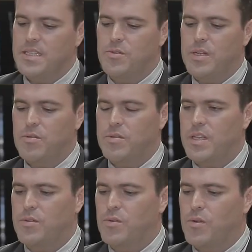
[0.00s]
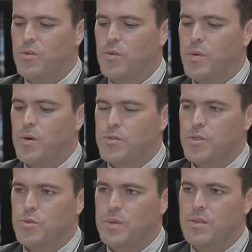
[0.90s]
est une association regroupant
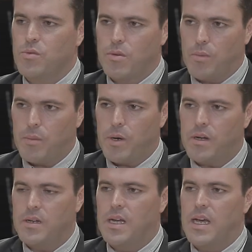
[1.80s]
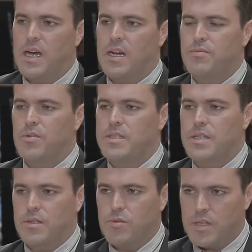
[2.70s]
aujourd'hui 12 membres, à la fois
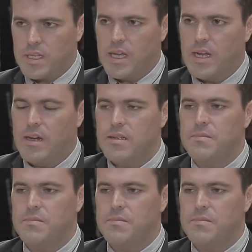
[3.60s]
des industriels